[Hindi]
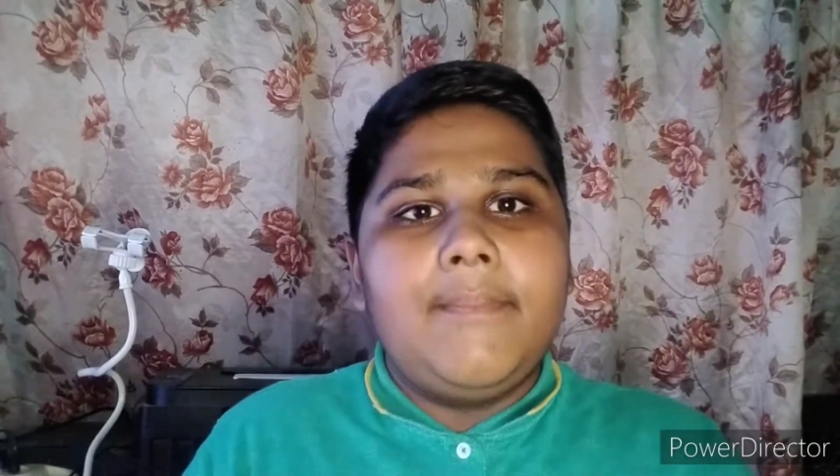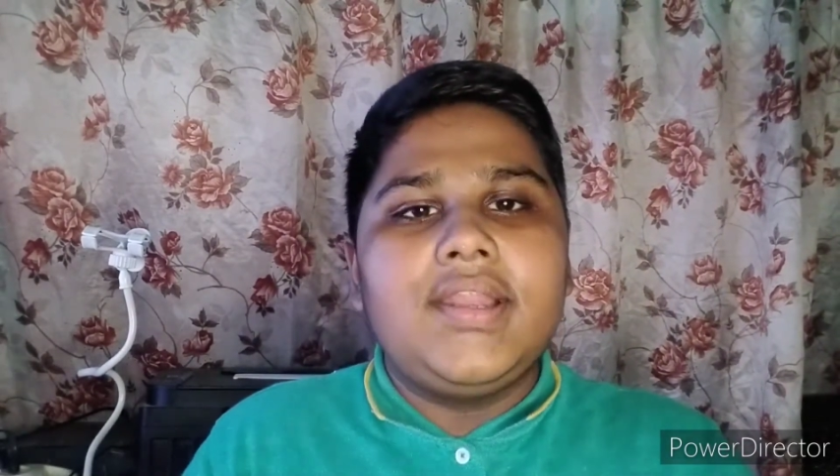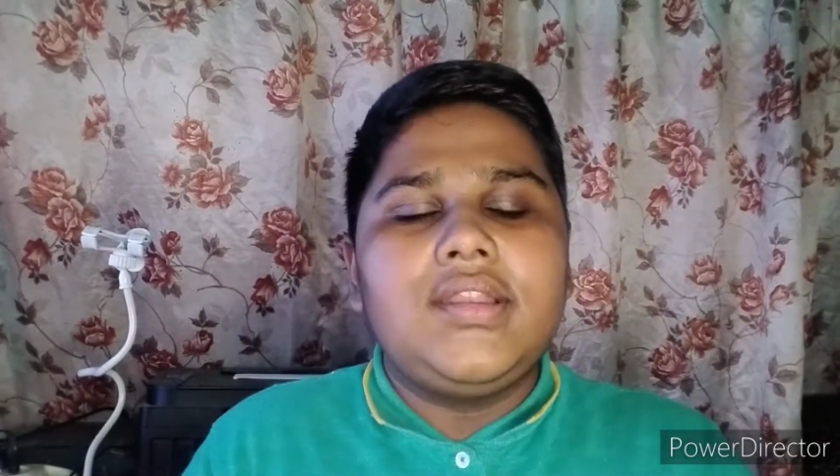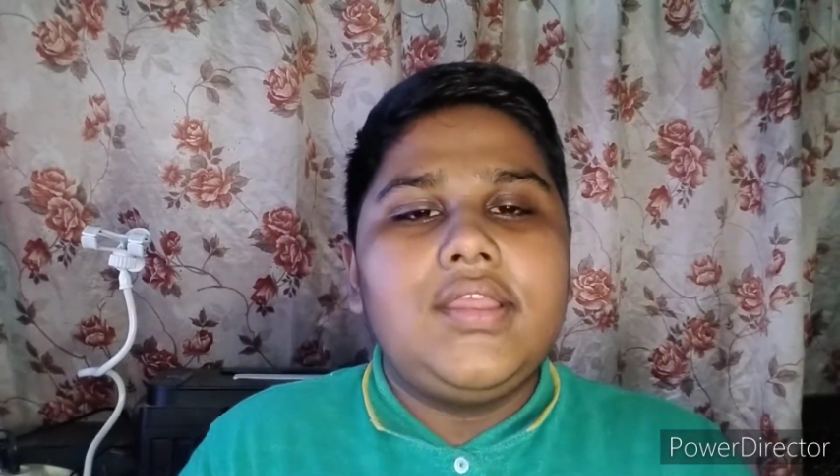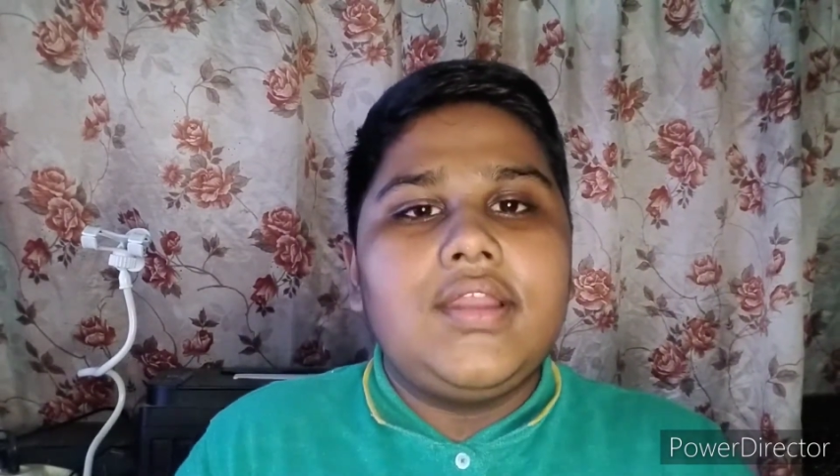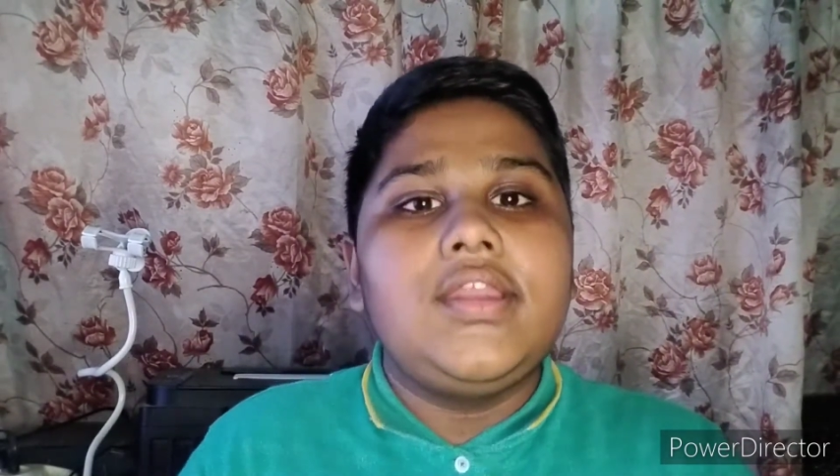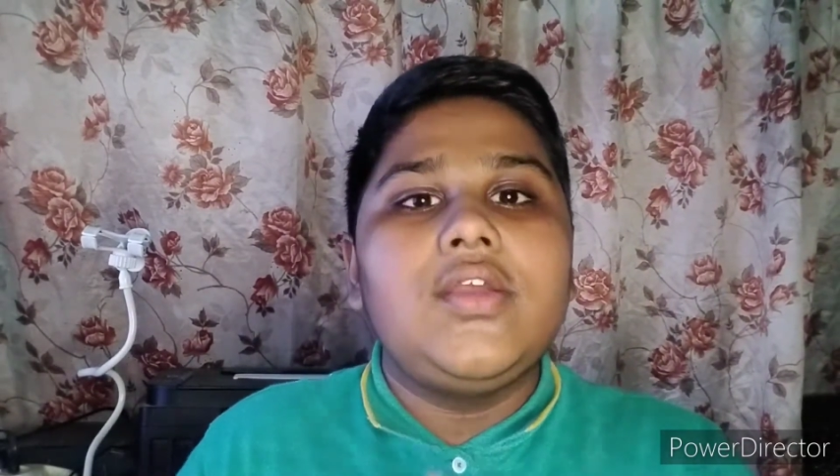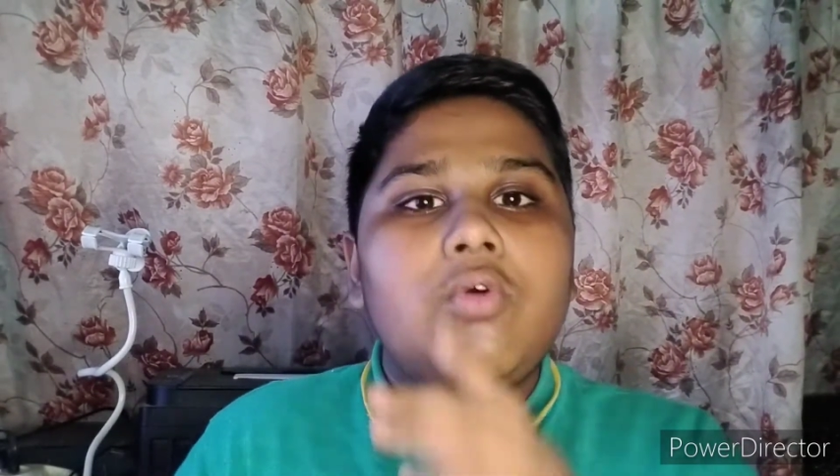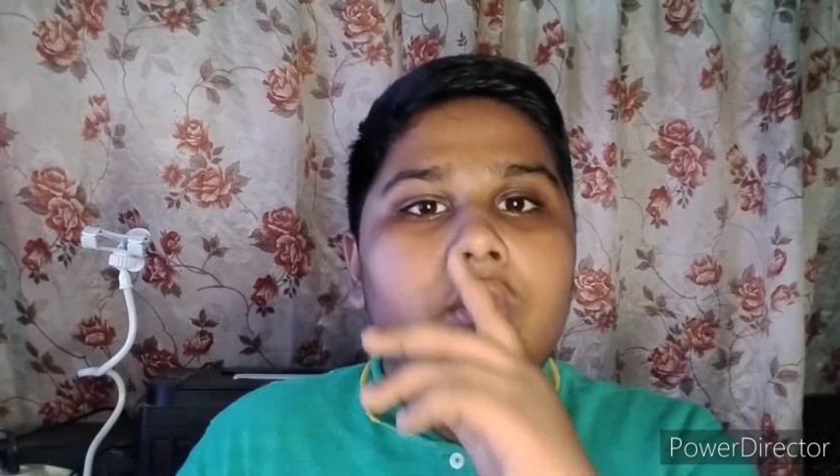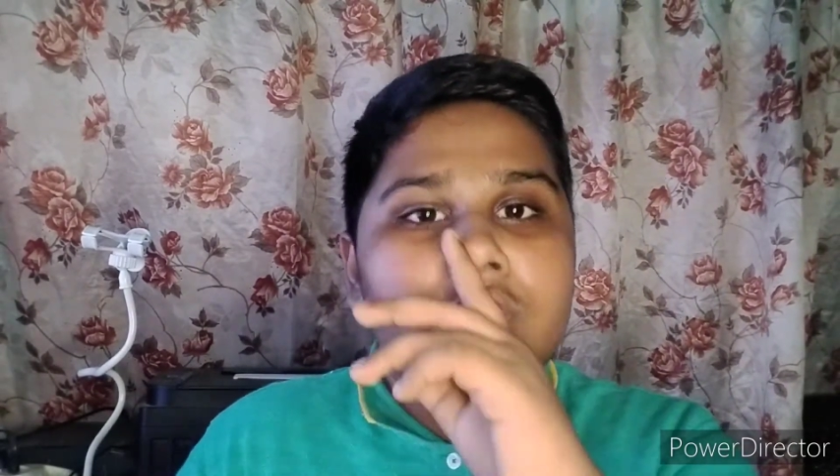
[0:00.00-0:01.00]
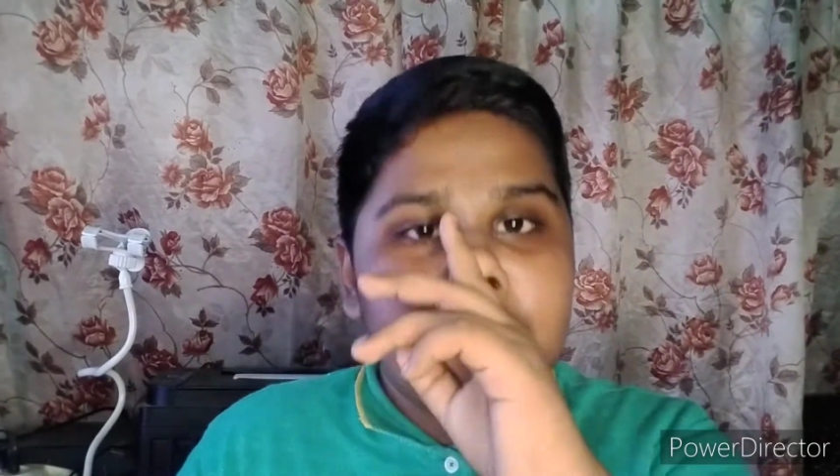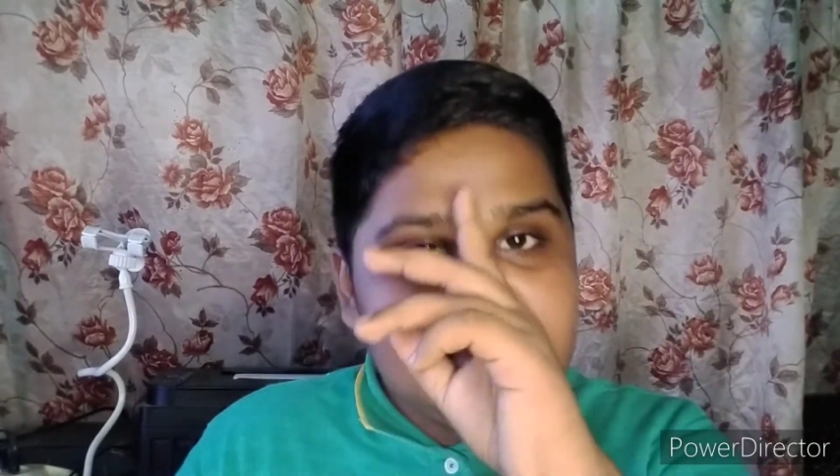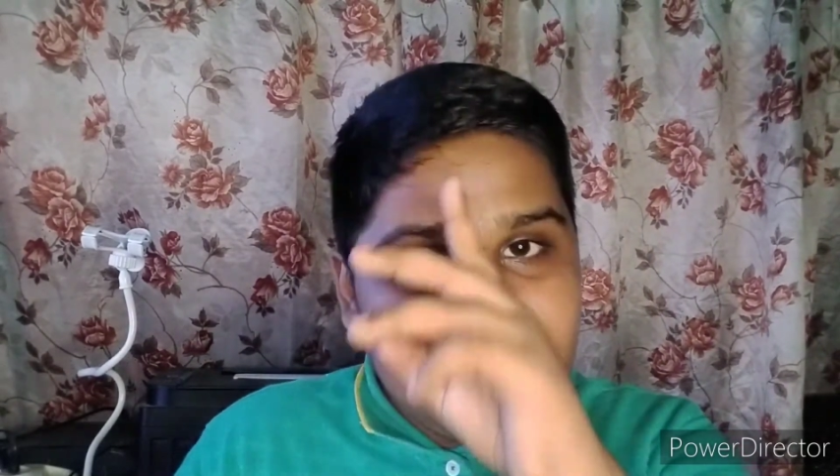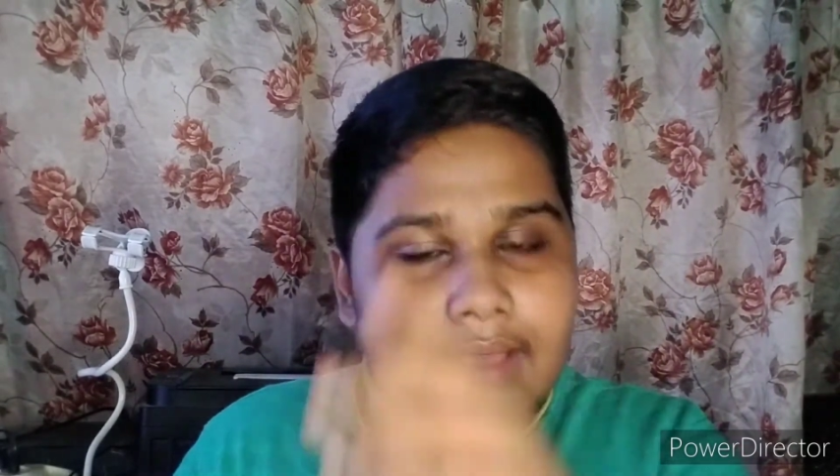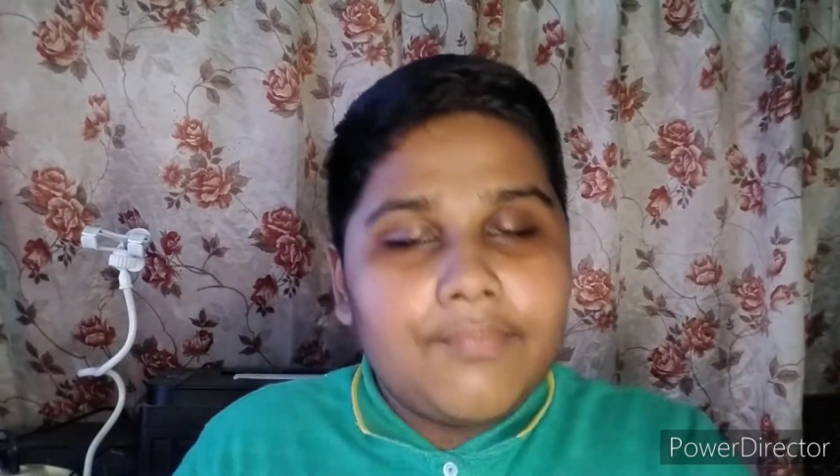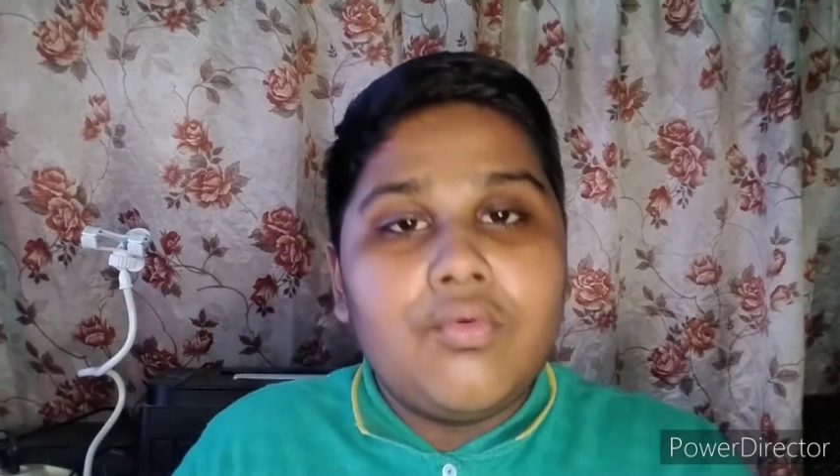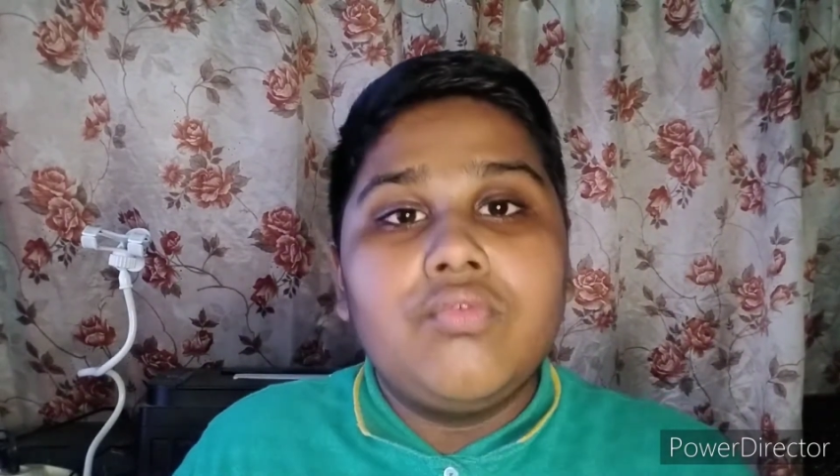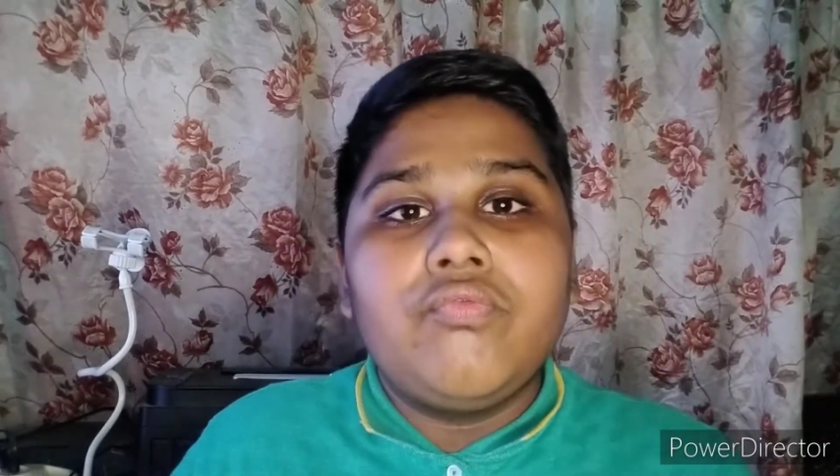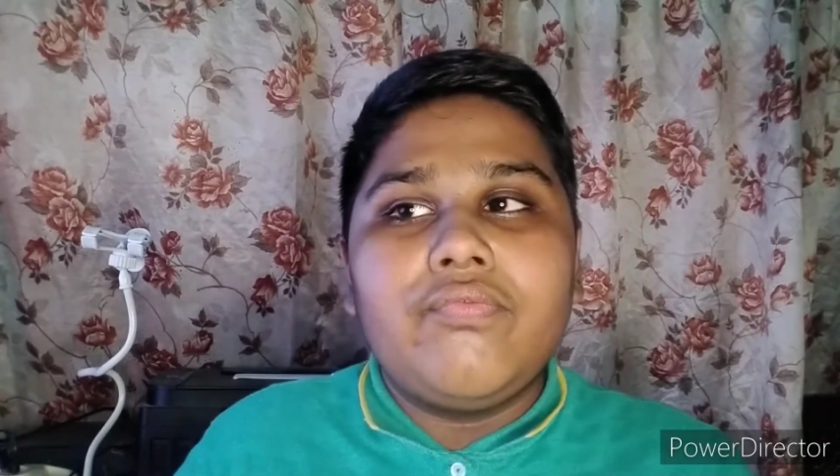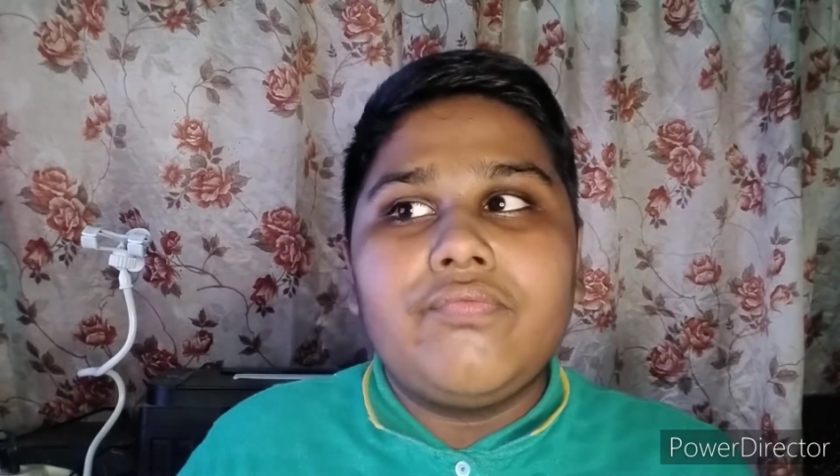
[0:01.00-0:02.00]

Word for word: मंथली अर्निंग उसमें से आपको